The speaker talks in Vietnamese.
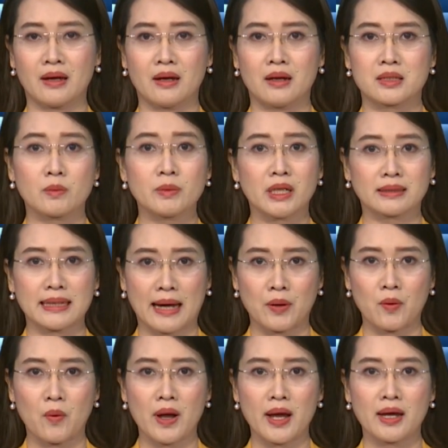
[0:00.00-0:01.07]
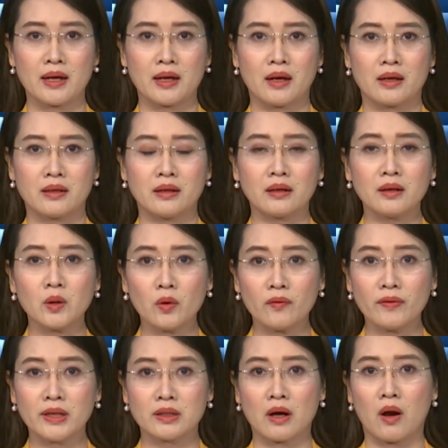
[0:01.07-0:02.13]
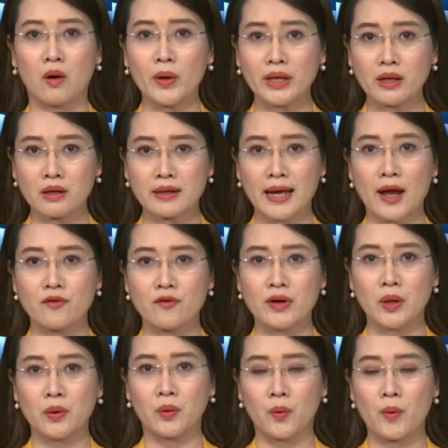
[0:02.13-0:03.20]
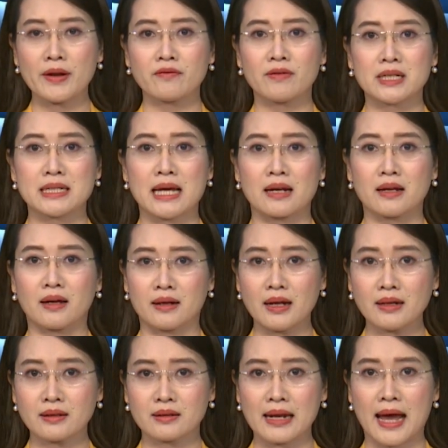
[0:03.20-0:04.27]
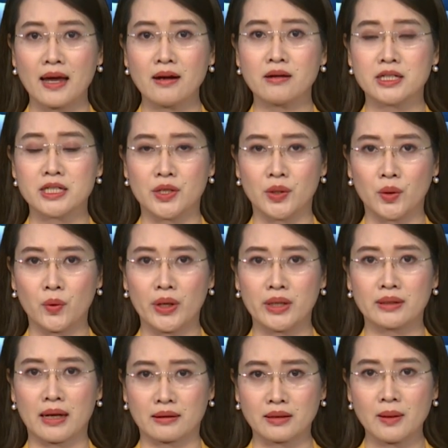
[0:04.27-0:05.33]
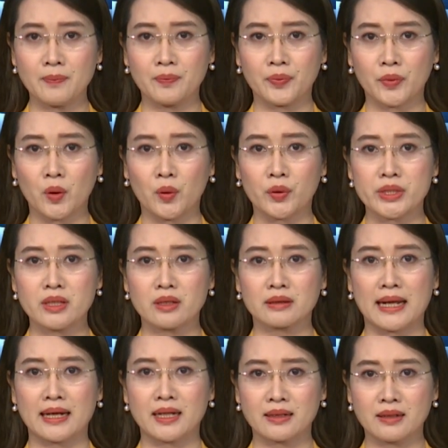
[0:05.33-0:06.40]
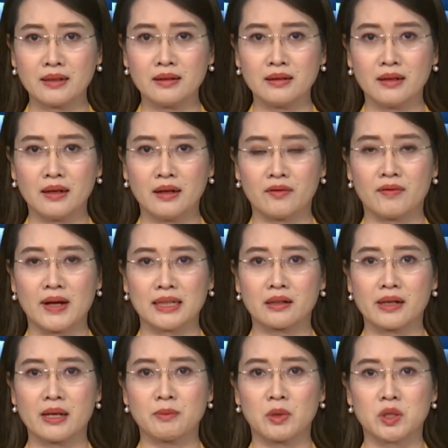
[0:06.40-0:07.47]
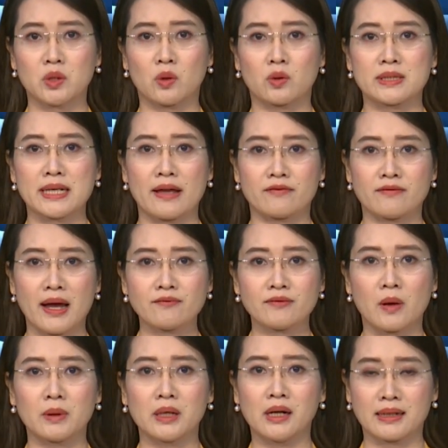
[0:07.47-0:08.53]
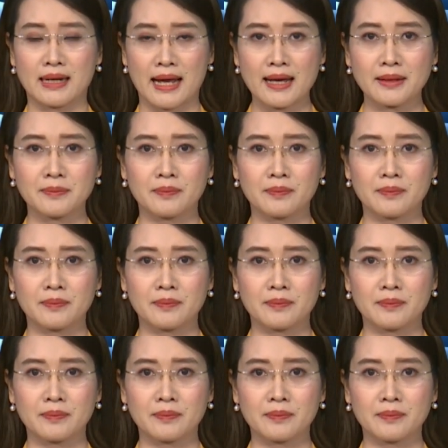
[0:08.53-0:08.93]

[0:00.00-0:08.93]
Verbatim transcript: Trong những tháng qua, những khu vực có nguy cơ cao về lũ quét và sạt lở đất đã được chính quyền cả cấp tổ chức tái định cư và thực hiện một số giải pháp phòng ngừa khác.